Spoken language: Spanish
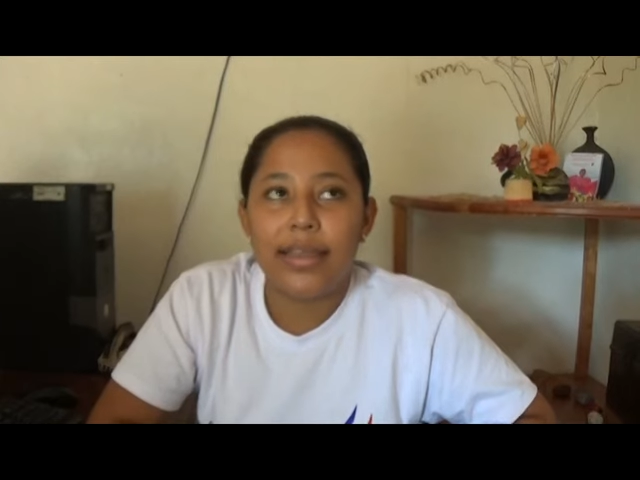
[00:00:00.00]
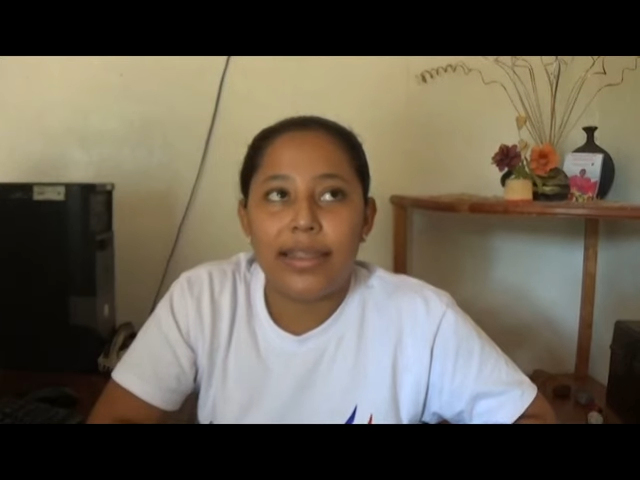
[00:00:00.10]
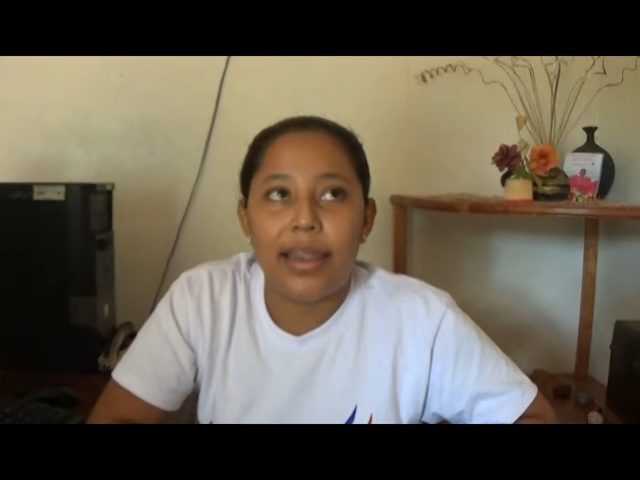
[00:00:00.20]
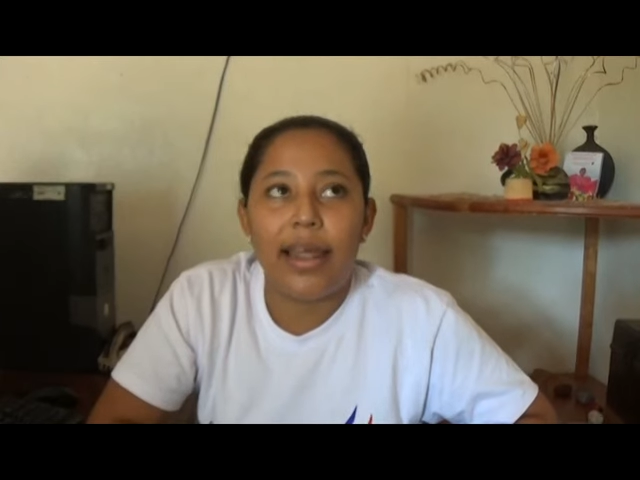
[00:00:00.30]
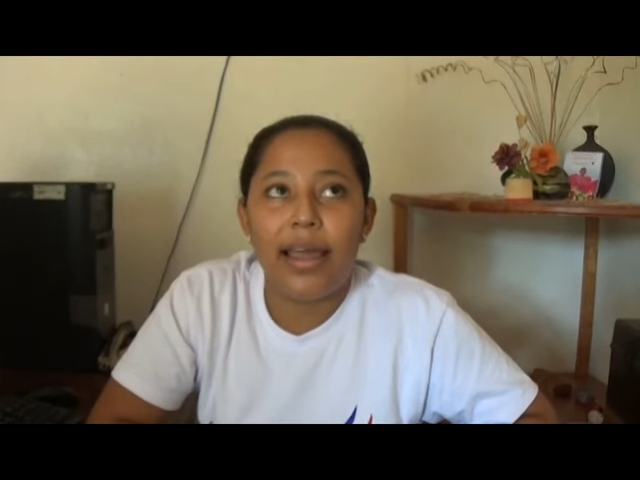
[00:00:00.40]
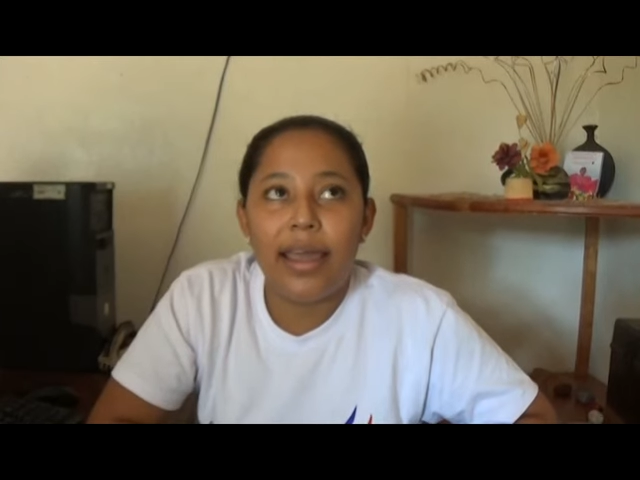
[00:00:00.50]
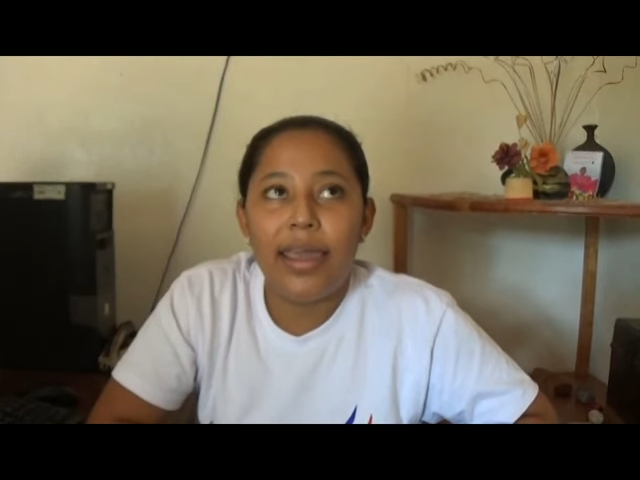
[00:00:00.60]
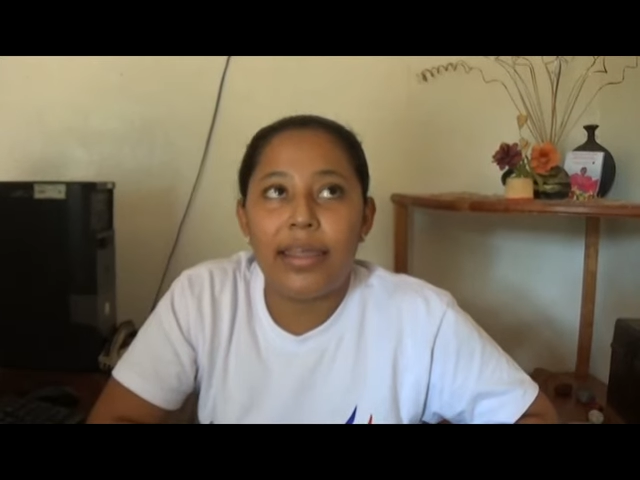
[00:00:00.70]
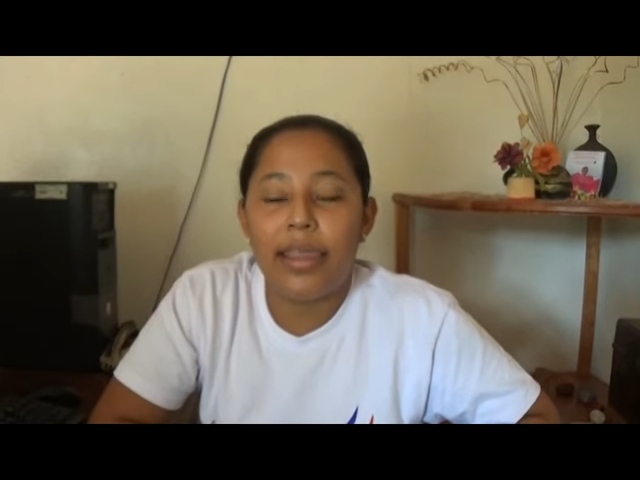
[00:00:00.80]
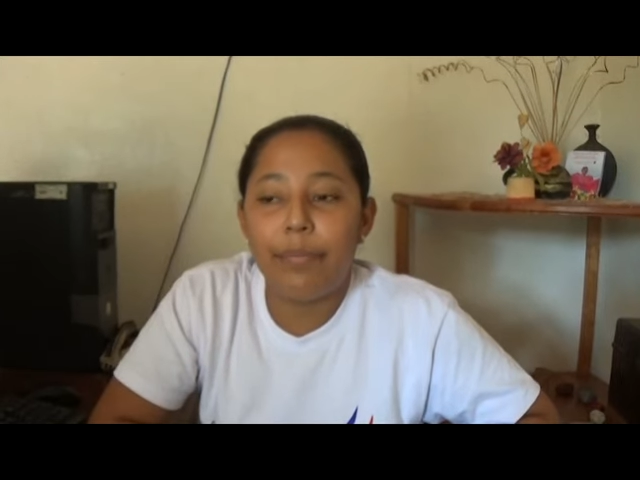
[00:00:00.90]

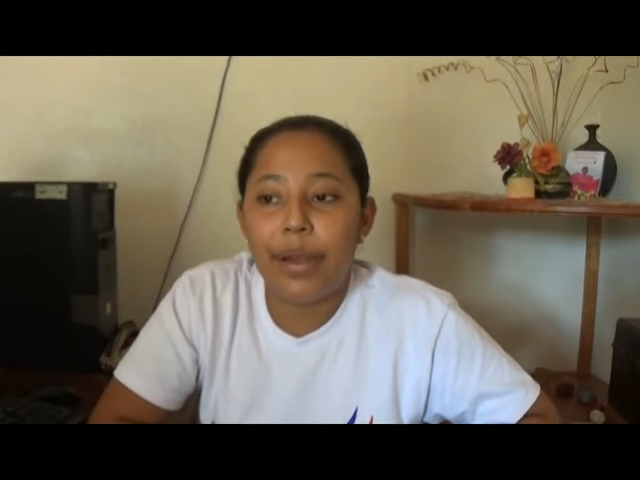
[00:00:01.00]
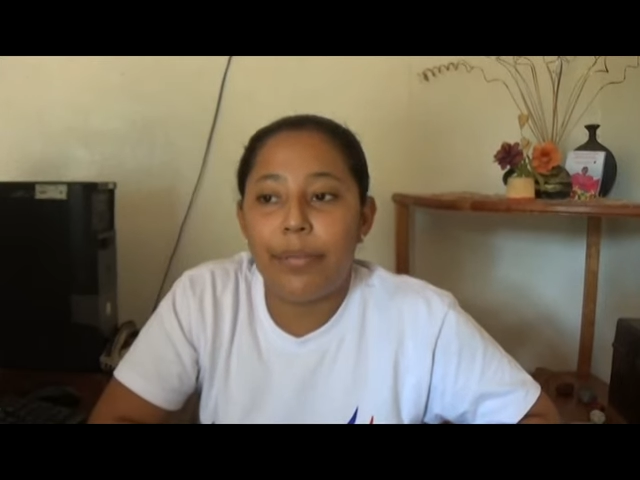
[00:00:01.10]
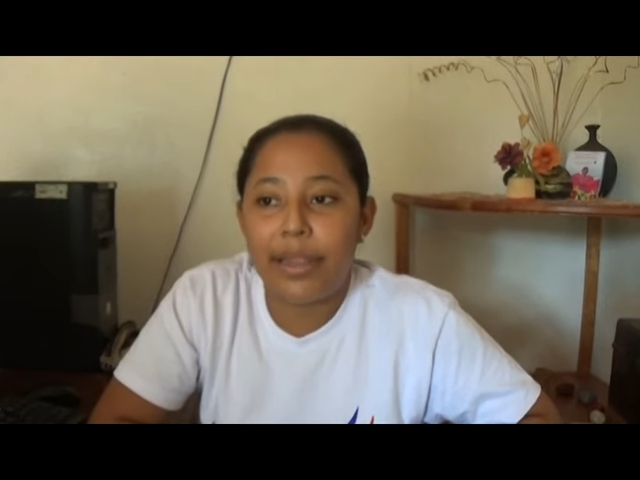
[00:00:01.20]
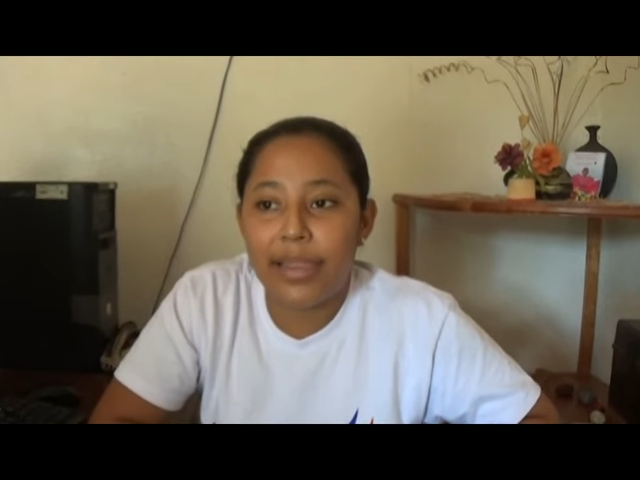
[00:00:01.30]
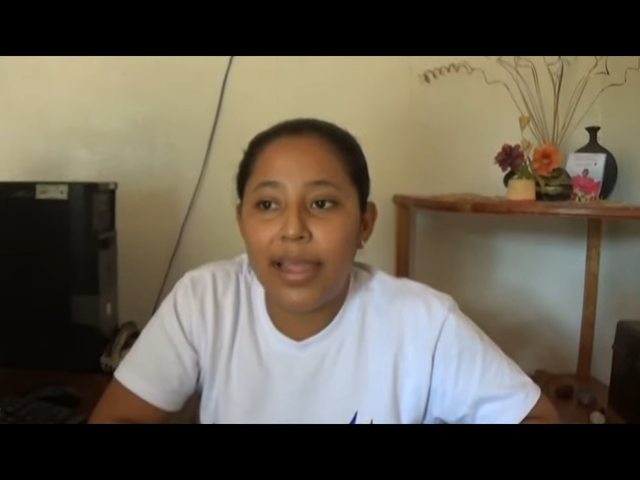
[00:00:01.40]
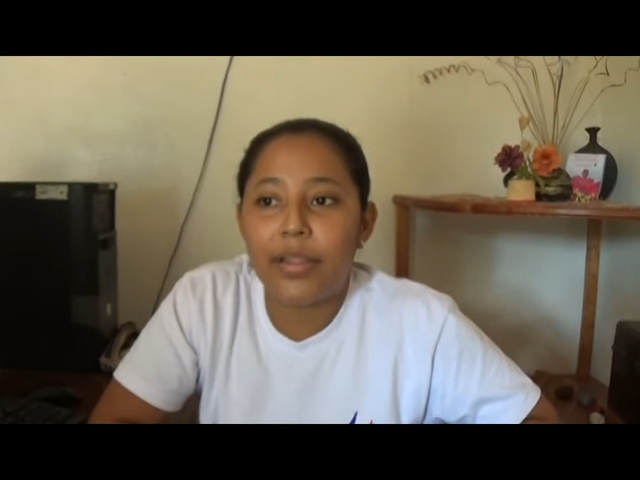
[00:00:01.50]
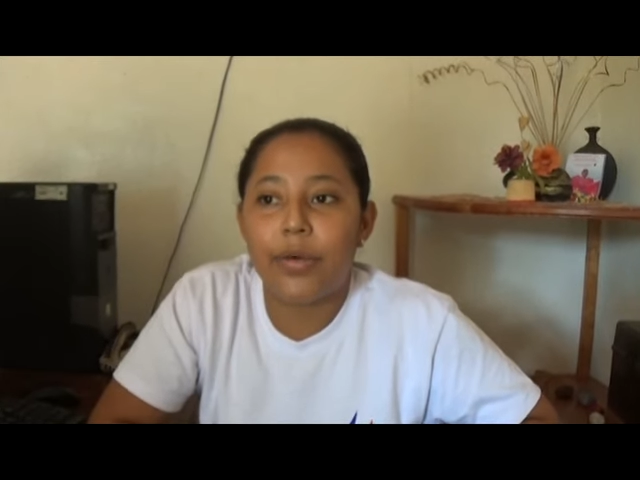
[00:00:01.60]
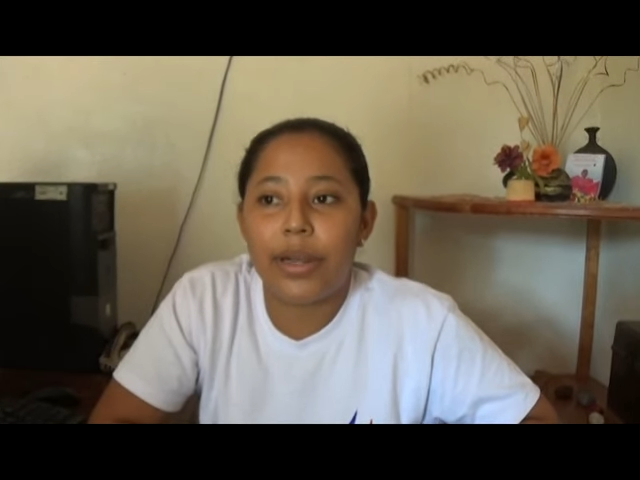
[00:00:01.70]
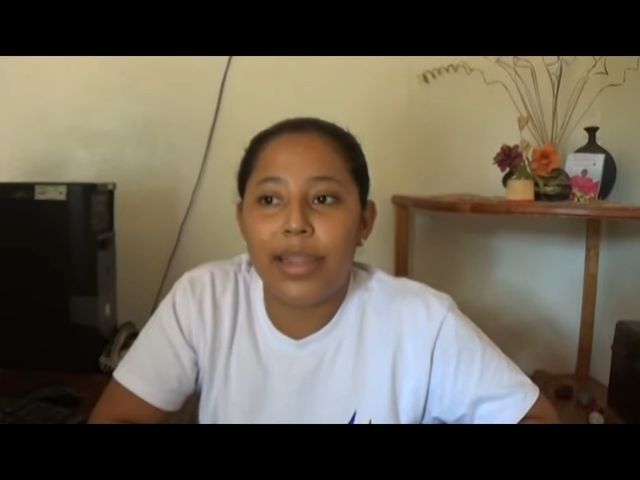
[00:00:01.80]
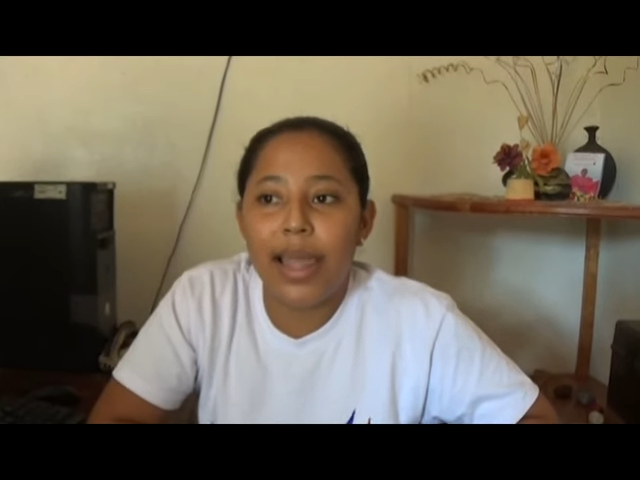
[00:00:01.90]
estará
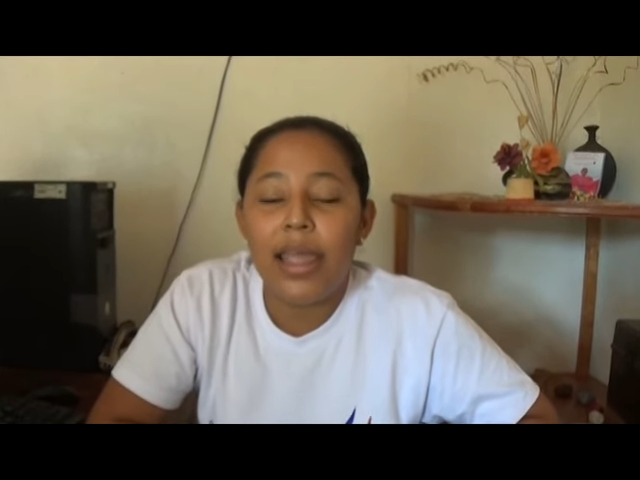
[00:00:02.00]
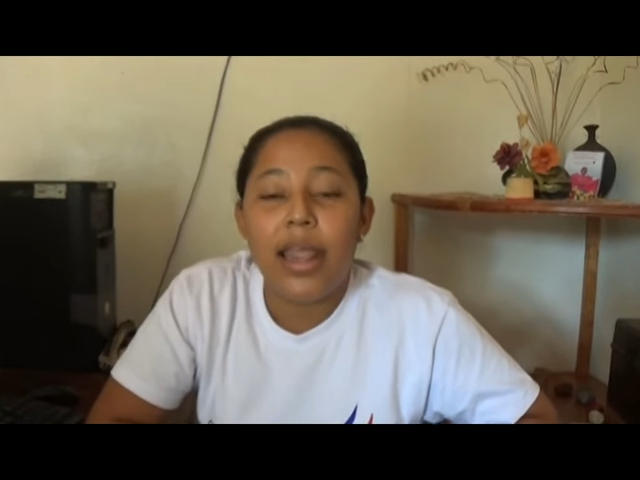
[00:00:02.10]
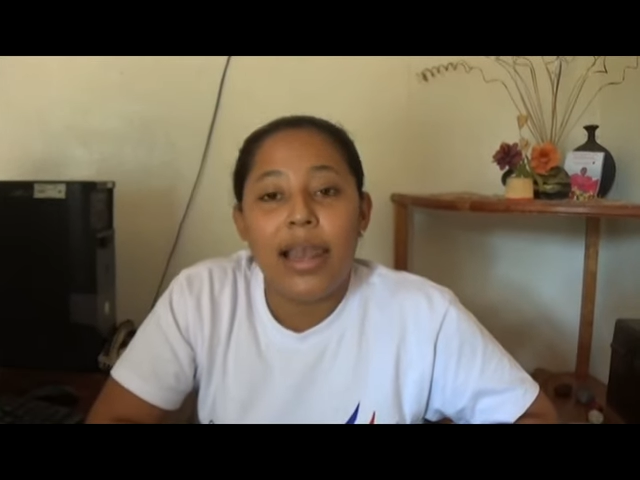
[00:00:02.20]
implementando, ¿verdad?